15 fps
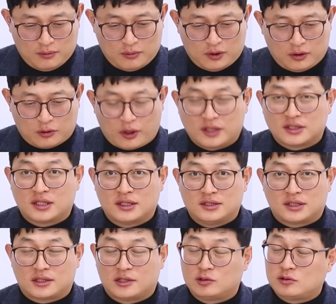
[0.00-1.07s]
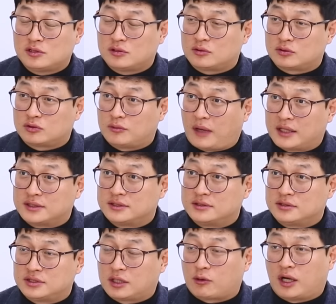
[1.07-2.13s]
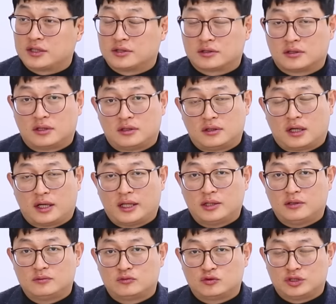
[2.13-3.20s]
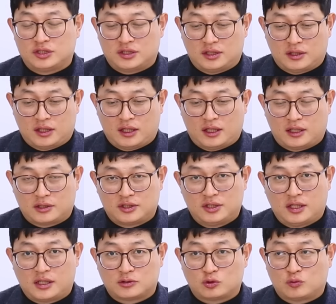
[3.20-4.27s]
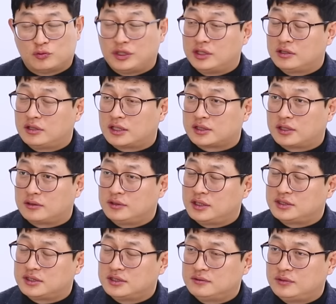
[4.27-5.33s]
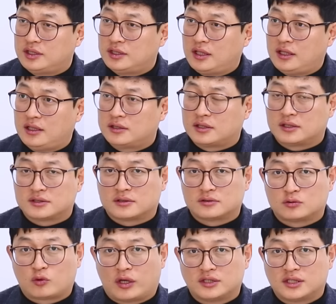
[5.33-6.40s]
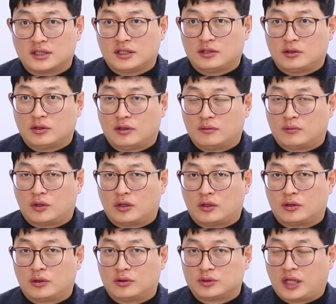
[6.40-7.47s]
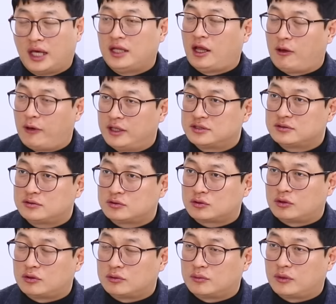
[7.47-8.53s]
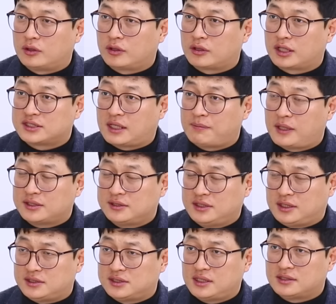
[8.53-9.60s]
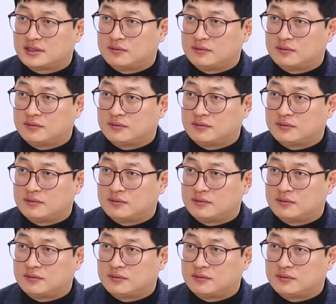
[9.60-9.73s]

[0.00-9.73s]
뭐 굉장히 이제 기술적으로 많은 이제 관여를 했던 분이신데 기대가 좀 있는 것 같아요. 근데 지금 인텔에 대해서 굉장히 뭐 대내외적으로 뭐 여러 가지 압박들이 있지